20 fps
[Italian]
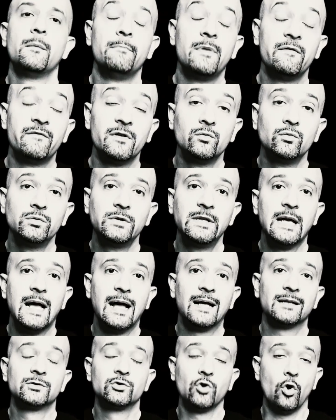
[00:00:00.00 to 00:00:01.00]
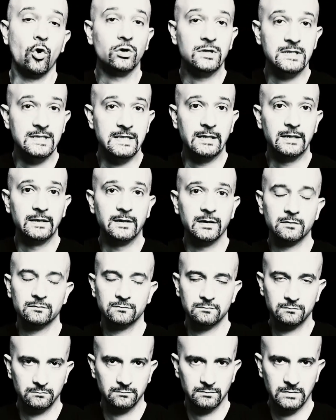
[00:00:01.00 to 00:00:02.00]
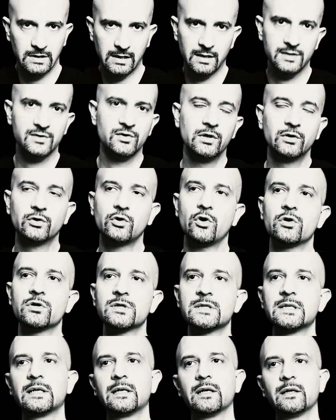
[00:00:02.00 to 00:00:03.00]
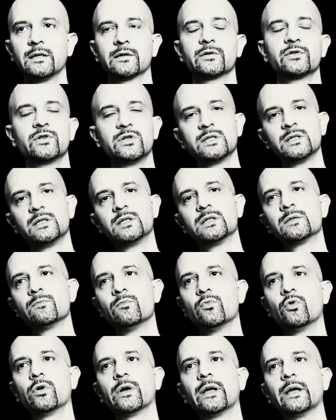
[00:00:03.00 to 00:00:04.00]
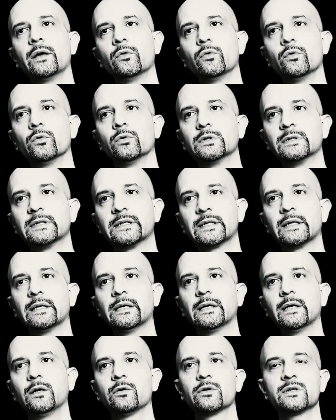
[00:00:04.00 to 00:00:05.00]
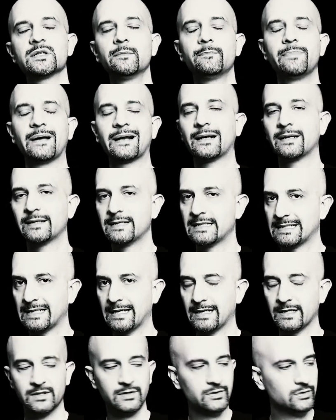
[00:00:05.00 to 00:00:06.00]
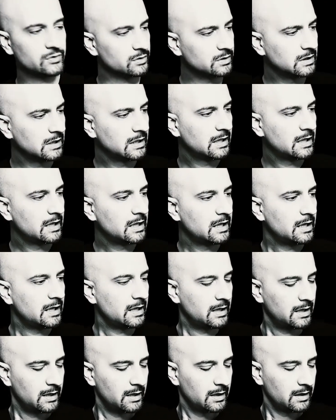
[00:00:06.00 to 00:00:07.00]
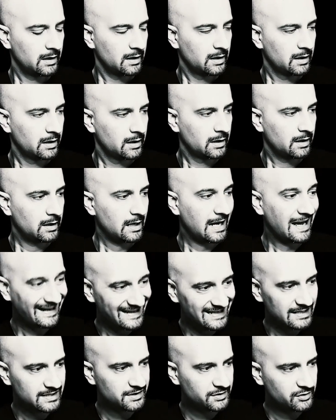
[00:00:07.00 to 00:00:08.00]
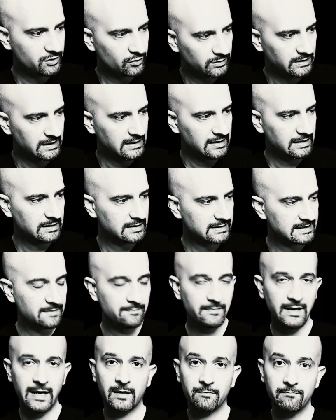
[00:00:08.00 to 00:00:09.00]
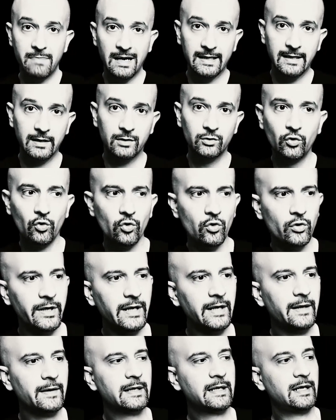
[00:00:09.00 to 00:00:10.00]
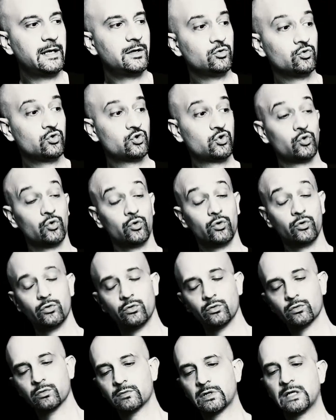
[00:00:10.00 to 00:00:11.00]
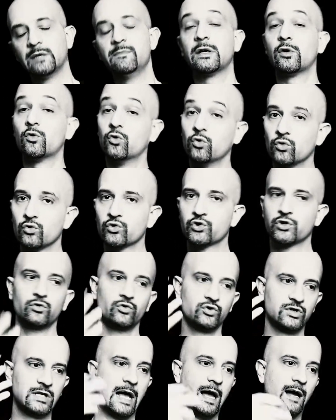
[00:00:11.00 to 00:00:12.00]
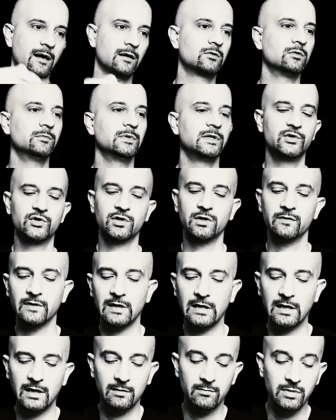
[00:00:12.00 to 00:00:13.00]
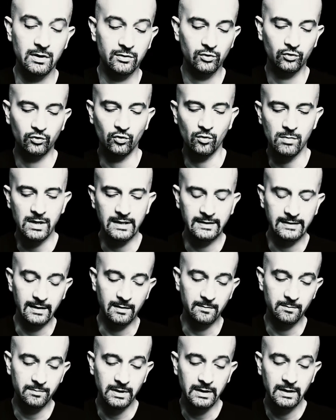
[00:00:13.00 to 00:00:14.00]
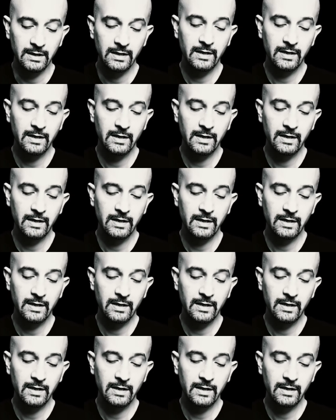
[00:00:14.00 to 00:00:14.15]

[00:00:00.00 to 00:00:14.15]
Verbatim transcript: Benvenuti a Toxic, relazioni tossiche, narcisismo e oltre. Allora si parla di sesso. A rischio di sembrare bacchettone che non sono, chi mi conosce lo sa, come diceva Alberto Tomba ai tempi.